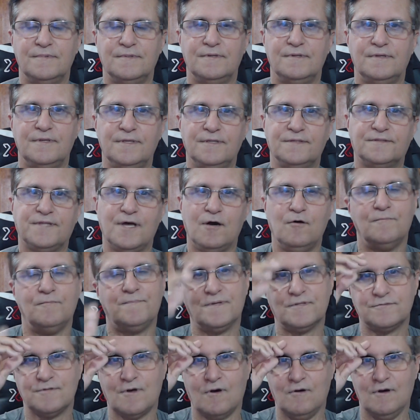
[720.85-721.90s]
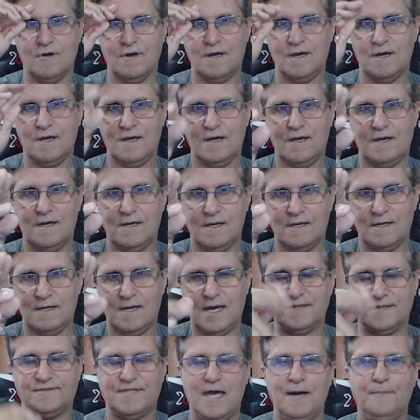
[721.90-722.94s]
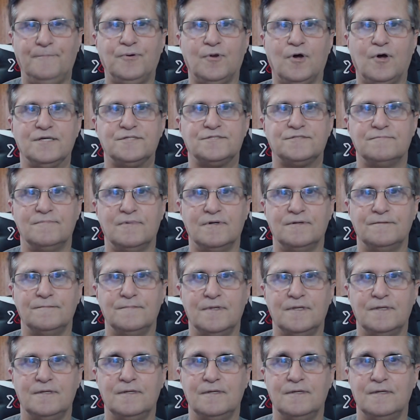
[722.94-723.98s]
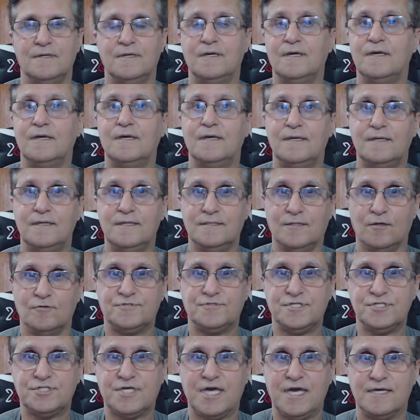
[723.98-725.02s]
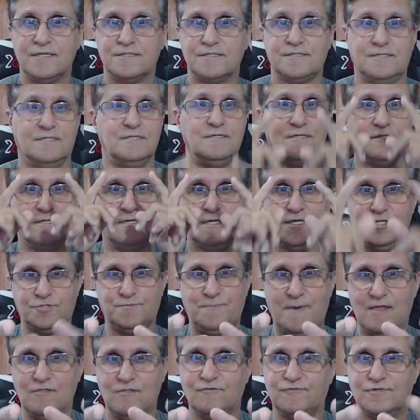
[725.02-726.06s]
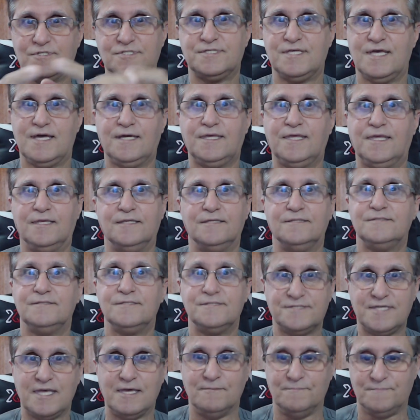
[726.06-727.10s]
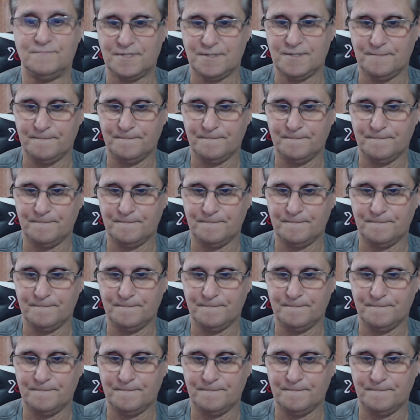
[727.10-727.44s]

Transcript: Então, pessoal, até a próxima. E não se esqueça, espero você aqui sempre.